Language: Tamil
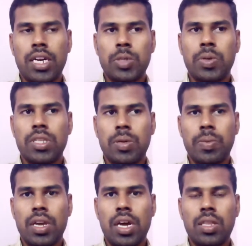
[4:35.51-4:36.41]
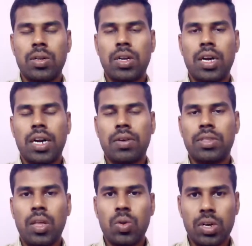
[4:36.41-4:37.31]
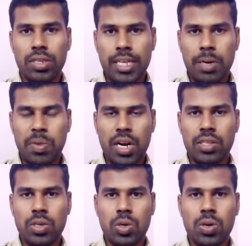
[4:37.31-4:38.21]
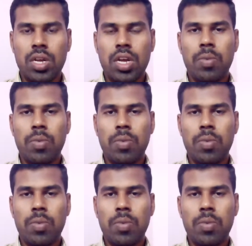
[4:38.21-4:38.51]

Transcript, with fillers: நினச்சி பார்த்துருப்பீங்க அது ஆனால் வந்து அது உங்களுக்கு சீக்கிரமாக கிடச்சிருக்கும்